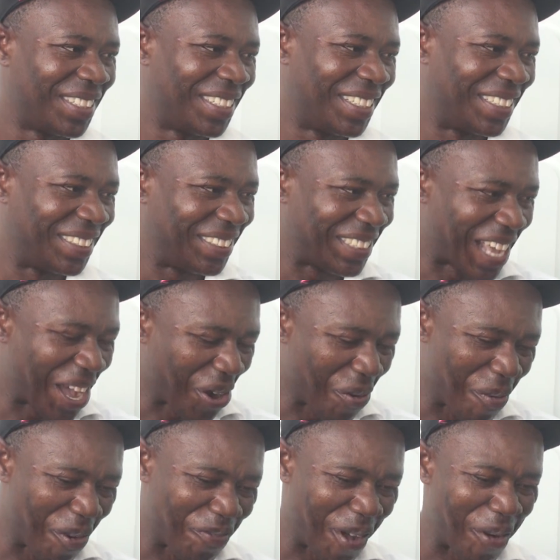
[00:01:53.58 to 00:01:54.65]
aquí.
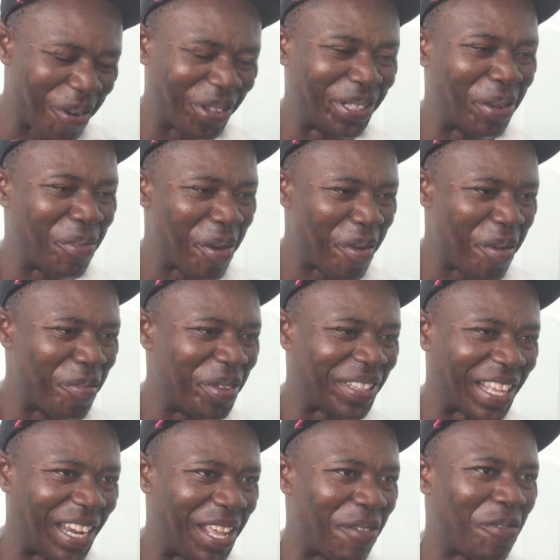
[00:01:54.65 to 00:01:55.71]
Yaco, por favor, devuélveme mi
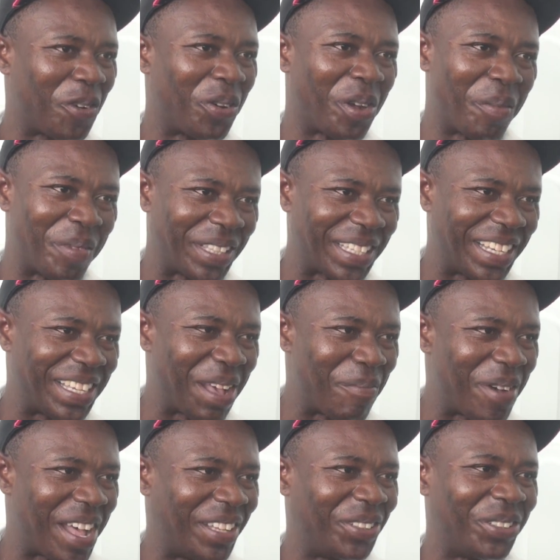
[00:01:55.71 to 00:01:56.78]
teléfono, que me están
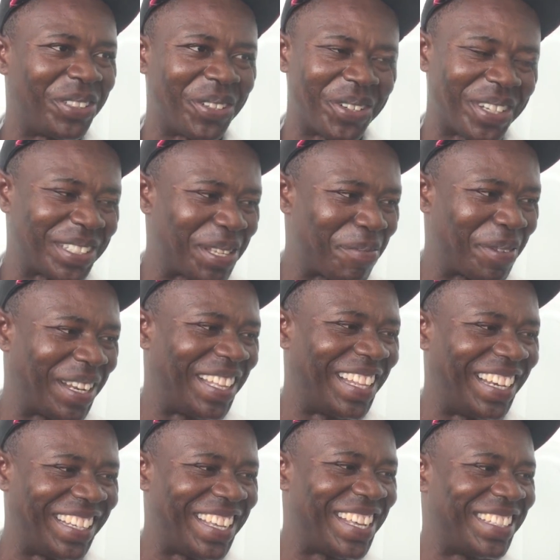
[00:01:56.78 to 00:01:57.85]
llamando y tengo que hacer pile
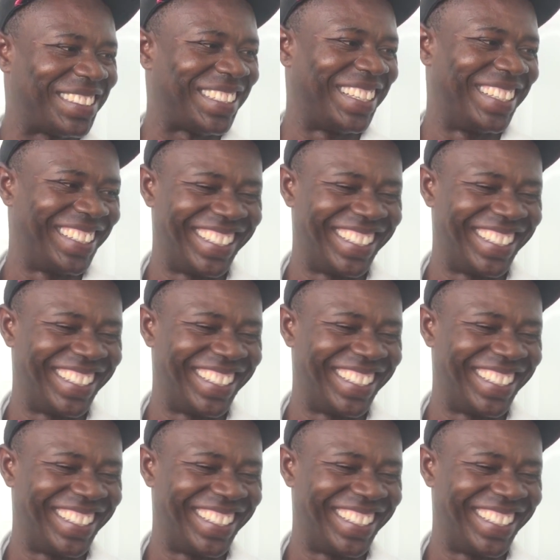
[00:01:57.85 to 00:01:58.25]
de diligencia.